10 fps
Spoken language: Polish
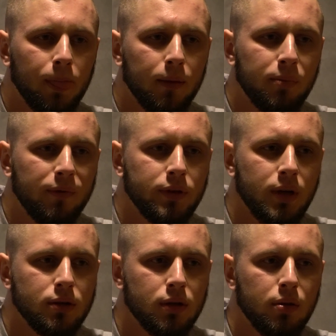yy,
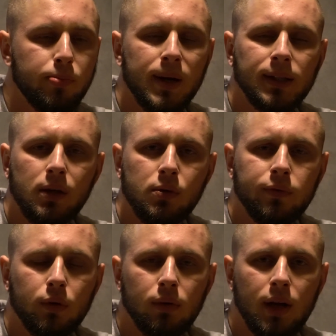powiedziałeś, że ty parteru
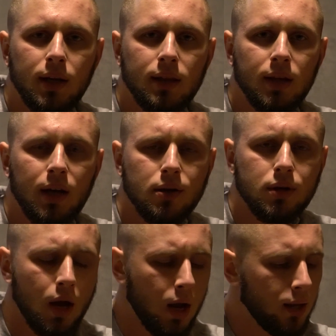w ogóle nie
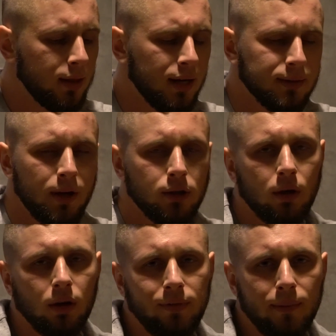tykasz. Teraz miałeś
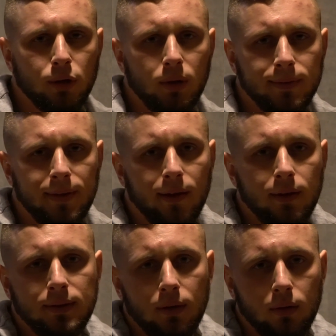tylko dwa miesiące
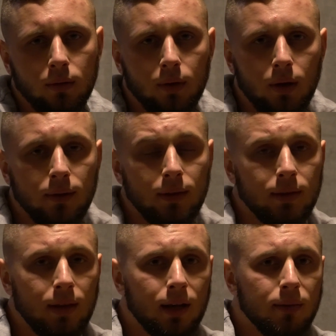i co?
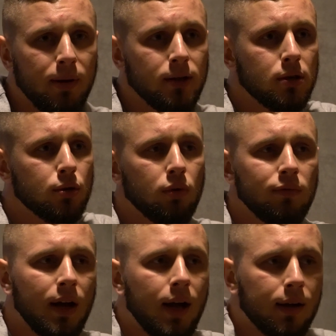Taki będziesz,
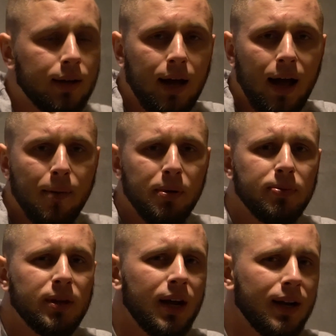kurwa,
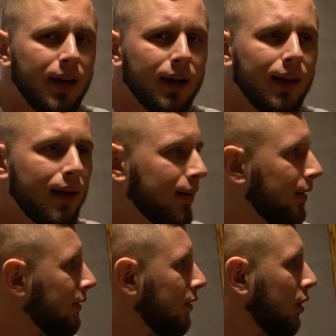Habib teraz nagle?
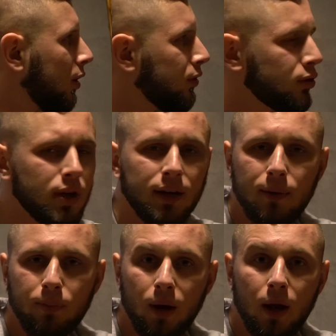dogonisz, jak
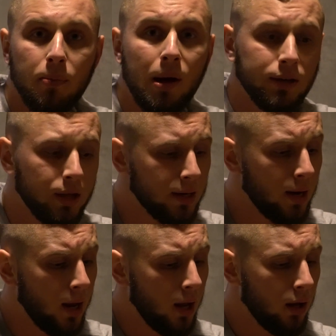ja parter
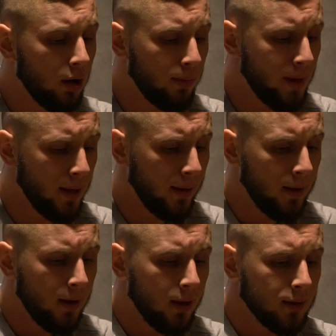robię
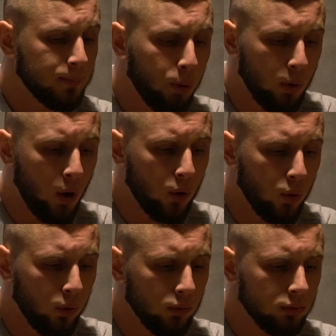z pół
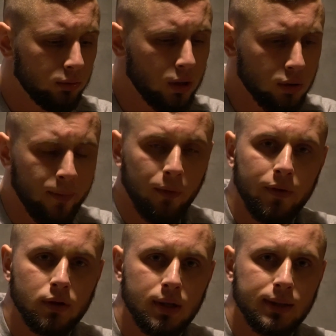roku. Też nie
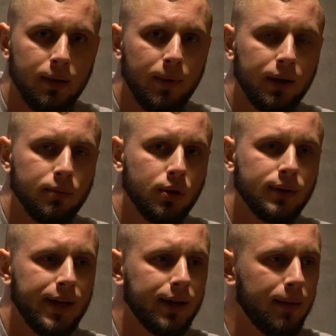mówię, że jestem jakimś
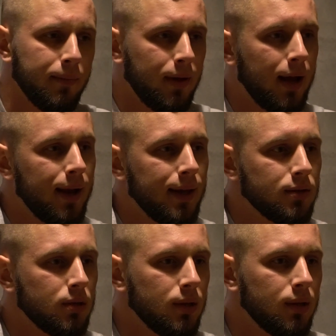kozakiem, ale
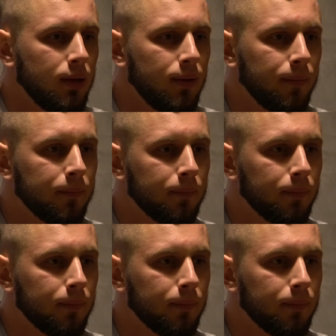jeśli ty